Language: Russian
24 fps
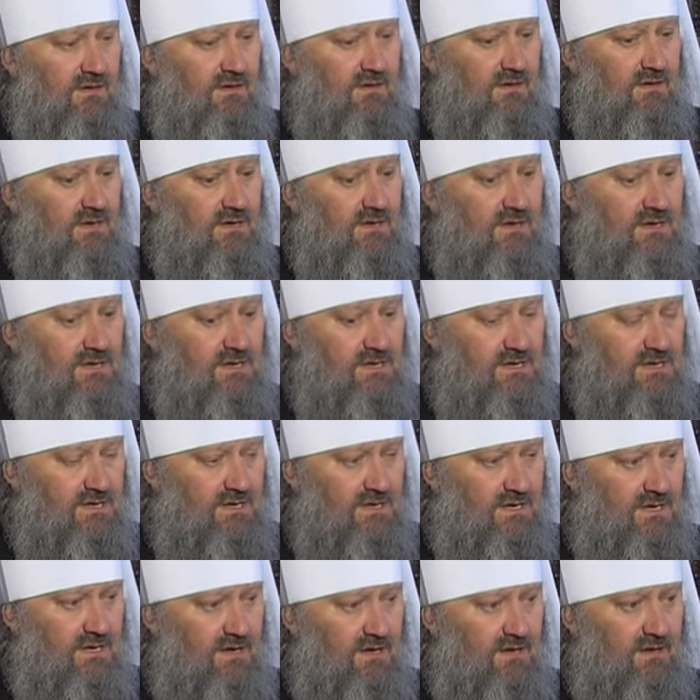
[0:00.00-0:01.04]
и
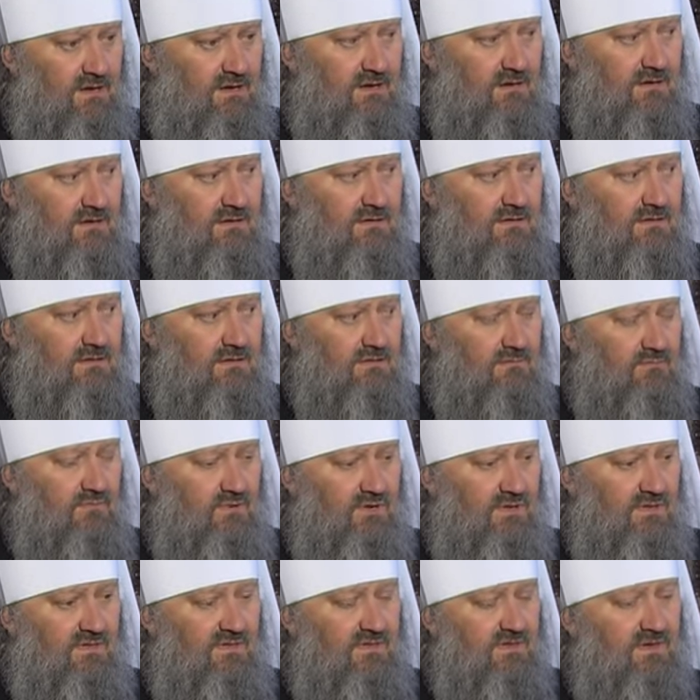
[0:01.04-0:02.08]
Илья. Э,
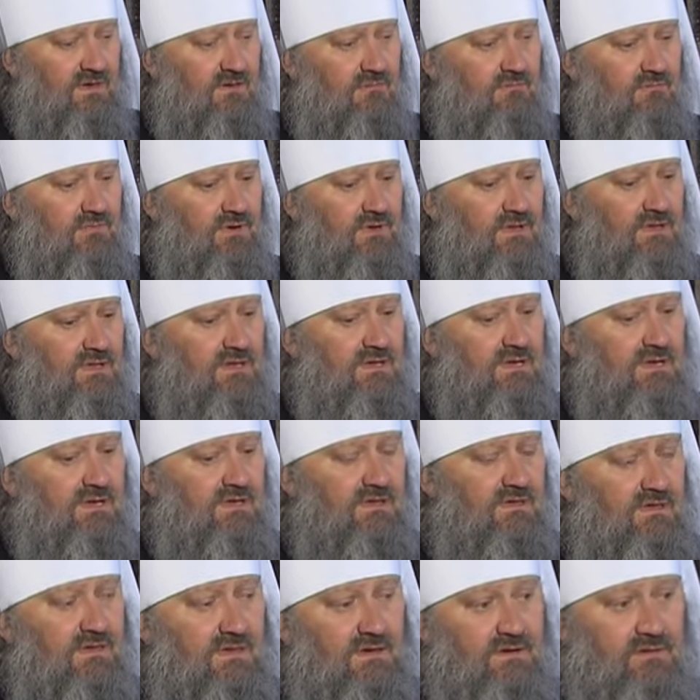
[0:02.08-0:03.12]
Моисей был из
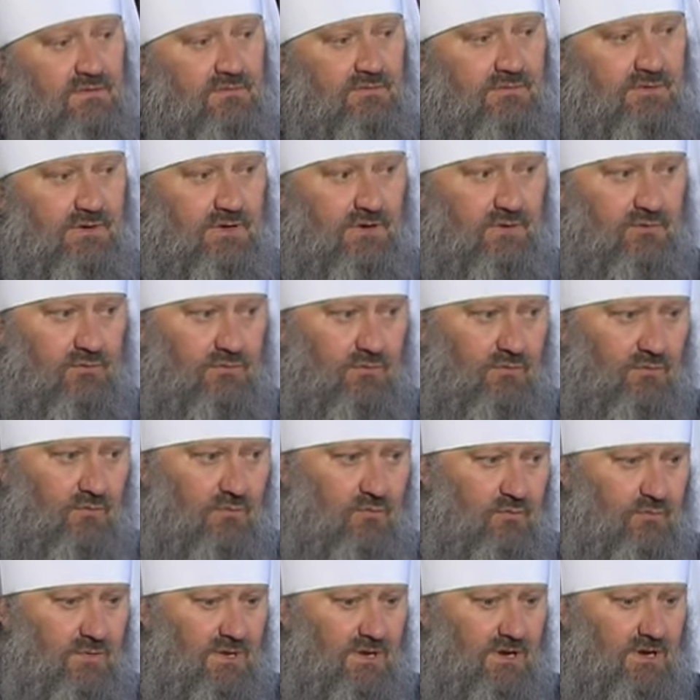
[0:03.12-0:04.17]
тех людей, кто
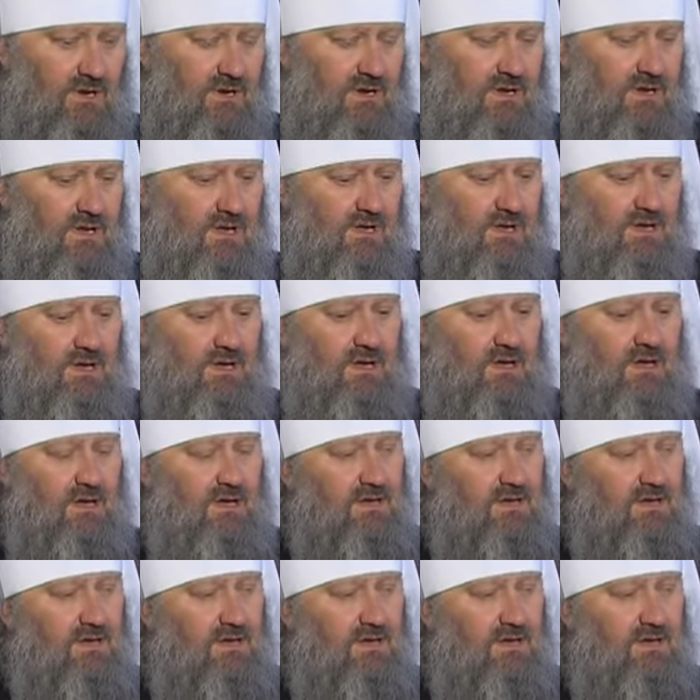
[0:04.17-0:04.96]
умер, а